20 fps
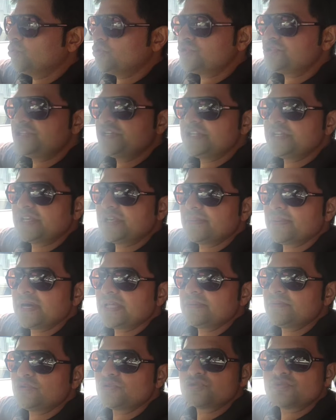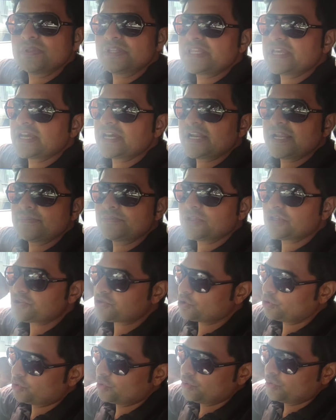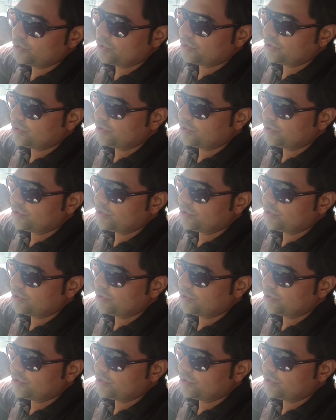उस दिन के बाद में उस बंदे का नाम था सोनू